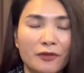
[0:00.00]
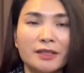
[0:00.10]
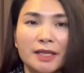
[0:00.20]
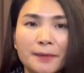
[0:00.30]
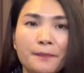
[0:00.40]
phân
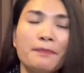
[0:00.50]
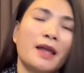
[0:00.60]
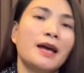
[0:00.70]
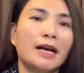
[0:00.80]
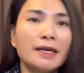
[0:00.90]
tích.
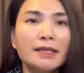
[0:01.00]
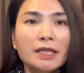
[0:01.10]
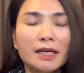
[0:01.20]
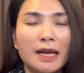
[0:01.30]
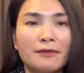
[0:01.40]
Cái thứ
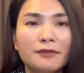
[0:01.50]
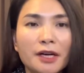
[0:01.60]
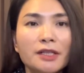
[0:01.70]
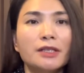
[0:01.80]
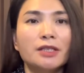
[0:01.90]
nhất là với
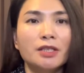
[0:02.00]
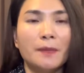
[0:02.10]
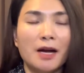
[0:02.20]
những người mà